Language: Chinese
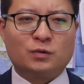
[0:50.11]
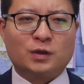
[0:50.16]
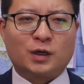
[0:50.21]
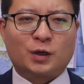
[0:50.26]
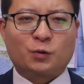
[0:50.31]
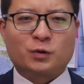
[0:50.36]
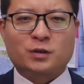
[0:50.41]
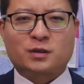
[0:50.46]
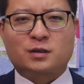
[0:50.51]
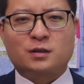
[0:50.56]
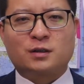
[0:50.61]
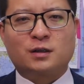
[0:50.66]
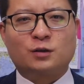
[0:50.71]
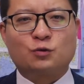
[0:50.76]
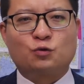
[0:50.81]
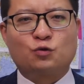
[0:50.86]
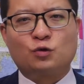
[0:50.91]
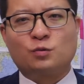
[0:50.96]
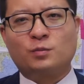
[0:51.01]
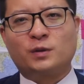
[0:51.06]
俄罗斯的
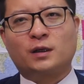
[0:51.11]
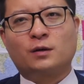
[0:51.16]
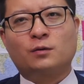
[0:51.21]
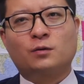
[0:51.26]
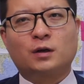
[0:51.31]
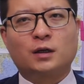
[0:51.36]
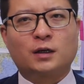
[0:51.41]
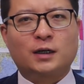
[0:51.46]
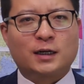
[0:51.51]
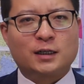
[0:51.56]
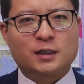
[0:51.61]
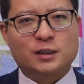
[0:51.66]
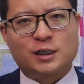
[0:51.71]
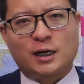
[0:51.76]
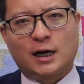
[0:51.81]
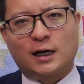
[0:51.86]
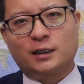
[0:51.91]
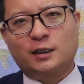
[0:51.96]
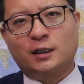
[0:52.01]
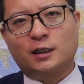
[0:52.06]
居民或者他的
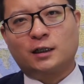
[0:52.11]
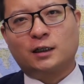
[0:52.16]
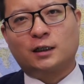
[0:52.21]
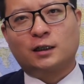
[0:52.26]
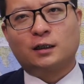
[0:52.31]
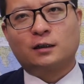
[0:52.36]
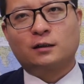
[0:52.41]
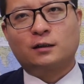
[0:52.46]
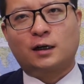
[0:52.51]
家庭，